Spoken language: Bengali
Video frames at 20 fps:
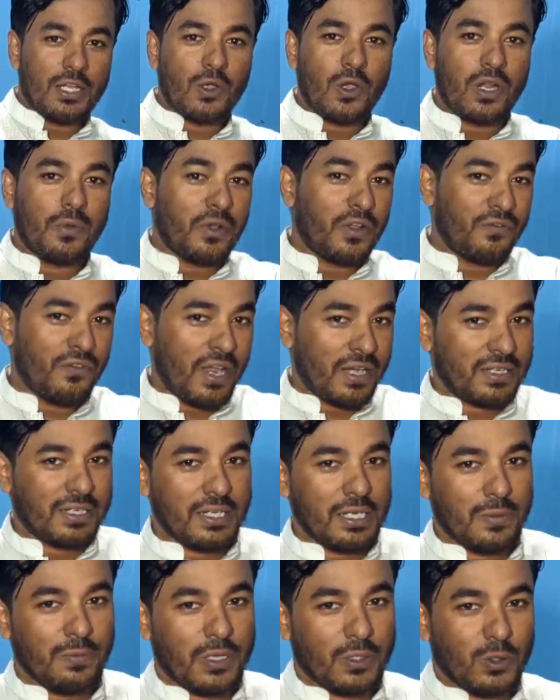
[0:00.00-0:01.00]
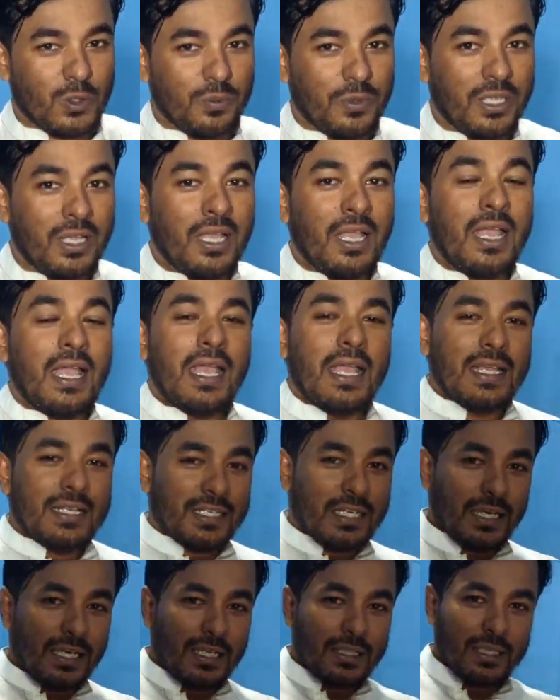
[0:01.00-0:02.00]
কারিগর এবং ফ্যাক্টরির মাধ্যমে
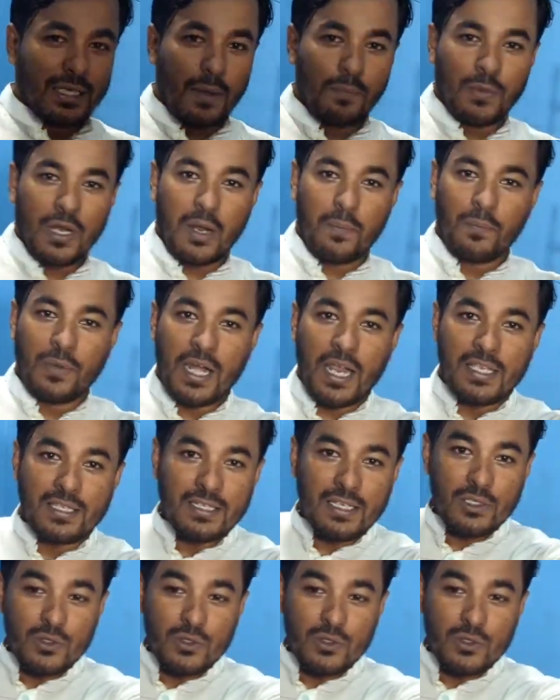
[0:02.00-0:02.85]
সেক্ষেত্রে আপনারা প্রাইস